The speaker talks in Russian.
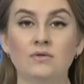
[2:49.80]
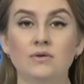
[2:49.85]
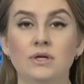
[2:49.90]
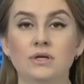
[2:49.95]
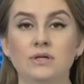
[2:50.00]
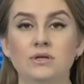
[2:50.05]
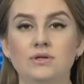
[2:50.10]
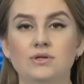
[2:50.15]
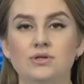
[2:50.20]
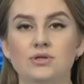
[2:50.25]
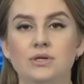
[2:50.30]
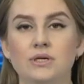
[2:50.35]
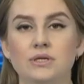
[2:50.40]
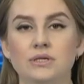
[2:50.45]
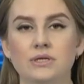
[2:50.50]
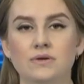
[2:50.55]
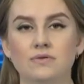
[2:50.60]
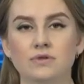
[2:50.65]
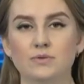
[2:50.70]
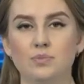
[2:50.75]
Критические
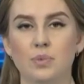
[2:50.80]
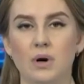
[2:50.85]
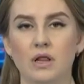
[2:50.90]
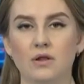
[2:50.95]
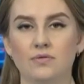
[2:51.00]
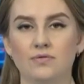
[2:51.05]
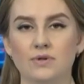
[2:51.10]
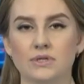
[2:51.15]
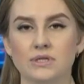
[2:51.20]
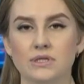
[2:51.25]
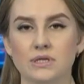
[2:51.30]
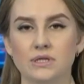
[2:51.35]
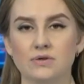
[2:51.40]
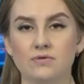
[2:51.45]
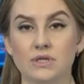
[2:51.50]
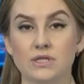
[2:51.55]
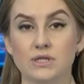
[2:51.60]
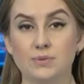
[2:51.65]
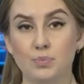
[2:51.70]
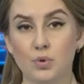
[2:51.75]
9 баллов
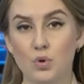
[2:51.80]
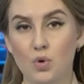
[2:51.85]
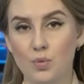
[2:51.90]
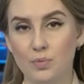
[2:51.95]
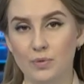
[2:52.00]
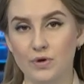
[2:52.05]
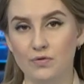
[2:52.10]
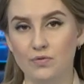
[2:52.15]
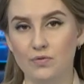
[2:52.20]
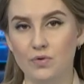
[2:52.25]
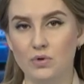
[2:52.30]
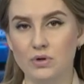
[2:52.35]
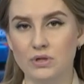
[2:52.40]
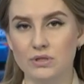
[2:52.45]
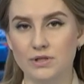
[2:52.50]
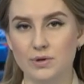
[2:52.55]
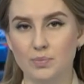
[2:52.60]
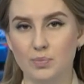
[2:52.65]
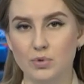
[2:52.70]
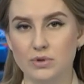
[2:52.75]
оценивались пробки в
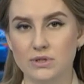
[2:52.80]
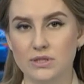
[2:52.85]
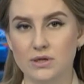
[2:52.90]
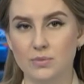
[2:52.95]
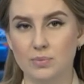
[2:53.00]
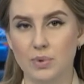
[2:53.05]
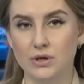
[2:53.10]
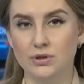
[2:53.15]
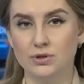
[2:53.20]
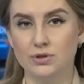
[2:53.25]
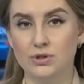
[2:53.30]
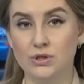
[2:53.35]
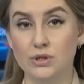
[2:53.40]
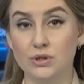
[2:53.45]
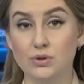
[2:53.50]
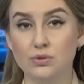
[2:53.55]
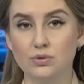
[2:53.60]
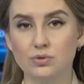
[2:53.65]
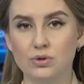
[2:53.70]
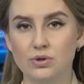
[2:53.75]
городе после почти
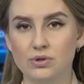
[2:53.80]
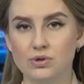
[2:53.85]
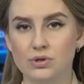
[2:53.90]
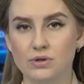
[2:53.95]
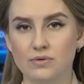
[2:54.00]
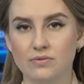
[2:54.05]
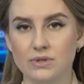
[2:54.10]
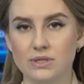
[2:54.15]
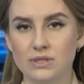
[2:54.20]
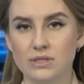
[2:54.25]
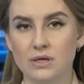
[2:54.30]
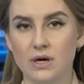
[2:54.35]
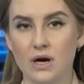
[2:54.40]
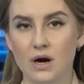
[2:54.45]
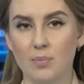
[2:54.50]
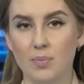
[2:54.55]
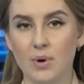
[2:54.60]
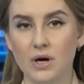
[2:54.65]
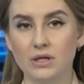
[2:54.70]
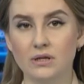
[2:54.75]
суточного
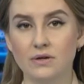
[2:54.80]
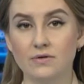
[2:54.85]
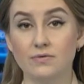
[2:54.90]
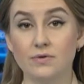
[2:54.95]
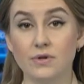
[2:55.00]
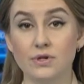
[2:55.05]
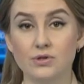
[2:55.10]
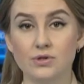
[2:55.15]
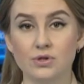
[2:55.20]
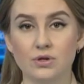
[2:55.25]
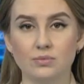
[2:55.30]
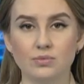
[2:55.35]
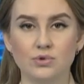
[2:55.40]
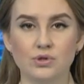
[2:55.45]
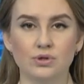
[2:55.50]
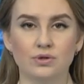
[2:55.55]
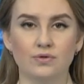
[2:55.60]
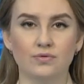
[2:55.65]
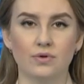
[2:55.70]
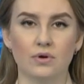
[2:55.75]
снегопада вечером
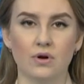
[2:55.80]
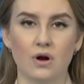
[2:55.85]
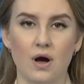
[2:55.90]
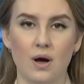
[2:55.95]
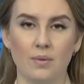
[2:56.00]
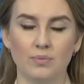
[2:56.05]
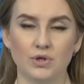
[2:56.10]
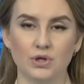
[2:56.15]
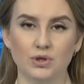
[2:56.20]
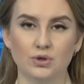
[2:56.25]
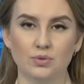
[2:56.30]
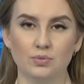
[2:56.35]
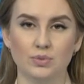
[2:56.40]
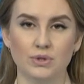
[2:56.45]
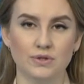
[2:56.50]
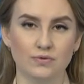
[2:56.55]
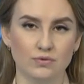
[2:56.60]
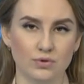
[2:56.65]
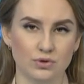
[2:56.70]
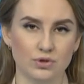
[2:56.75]
четверга. И чтобы
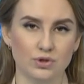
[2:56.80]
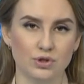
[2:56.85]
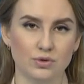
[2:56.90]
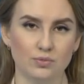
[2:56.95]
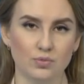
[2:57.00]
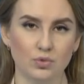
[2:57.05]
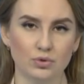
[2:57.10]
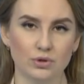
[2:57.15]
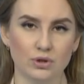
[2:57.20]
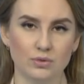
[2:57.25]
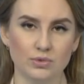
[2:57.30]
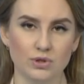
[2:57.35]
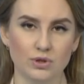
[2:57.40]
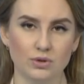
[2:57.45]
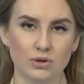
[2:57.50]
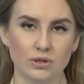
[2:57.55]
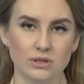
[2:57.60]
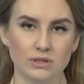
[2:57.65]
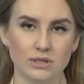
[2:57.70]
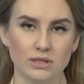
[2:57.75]
сегодняшним утром
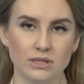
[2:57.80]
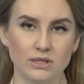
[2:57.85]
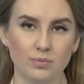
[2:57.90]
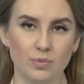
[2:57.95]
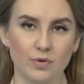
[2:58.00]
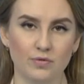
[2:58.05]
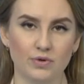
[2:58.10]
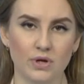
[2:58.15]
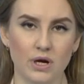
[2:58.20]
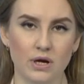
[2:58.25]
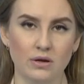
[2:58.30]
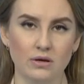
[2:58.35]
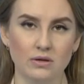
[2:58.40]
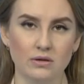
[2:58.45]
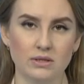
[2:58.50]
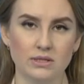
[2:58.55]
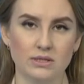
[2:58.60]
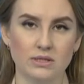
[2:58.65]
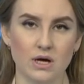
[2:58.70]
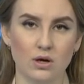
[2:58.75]
ситуация не
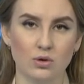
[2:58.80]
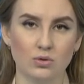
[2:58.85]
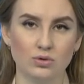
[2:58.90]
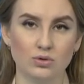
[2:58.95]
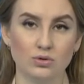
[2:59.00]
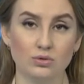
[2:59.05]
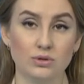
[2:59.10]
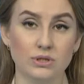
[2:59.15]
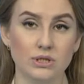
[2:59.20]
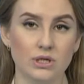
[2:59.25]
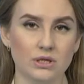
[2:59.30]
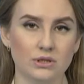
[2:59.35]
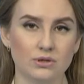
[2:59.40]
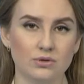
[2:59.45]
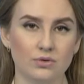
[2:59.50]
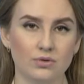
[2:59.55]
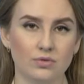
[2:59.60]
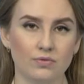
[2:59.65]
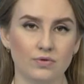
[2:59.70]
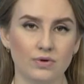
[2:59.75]
повторилась, дорожную
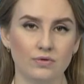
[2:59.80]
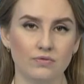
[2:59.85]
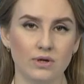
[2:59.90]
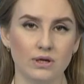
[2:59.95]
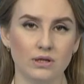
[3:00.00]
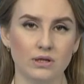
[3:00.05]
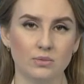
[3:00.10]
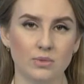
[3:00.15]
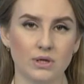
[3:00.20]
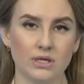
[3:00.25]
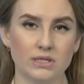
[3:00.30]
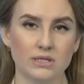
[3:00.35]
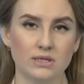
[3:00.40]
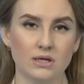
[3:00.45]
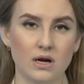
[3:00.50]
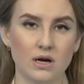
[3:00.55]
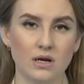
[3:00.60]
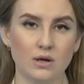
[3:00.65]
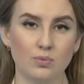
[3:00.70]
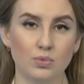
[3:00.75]
технику вывели на
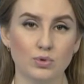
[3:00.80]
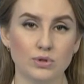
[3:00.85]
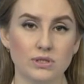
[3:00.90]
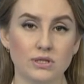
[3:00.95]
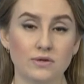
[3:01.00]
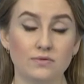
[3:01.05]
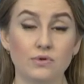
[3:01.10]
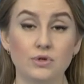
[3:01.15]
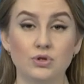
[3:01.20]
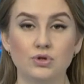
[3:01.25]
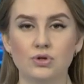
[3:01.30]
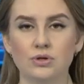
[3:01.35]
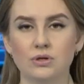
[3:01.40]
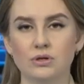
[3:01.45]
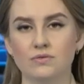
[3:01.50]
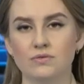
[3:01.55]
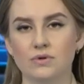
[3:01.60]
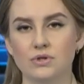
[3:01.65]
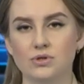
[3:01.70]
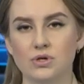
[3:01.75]
магистрали после
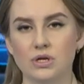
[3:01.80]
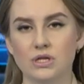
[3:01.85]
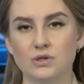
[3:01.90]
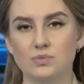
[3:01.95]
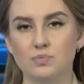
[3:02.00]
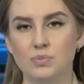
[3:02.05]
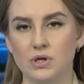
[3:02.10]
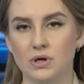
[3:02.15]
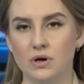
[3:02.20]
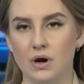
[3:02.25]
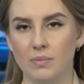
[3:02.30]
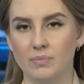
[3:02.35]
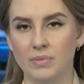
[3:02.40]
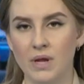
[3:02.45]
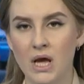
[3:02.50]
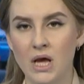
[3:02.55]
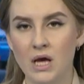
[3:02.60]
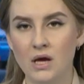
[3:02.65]
вечернего час пика.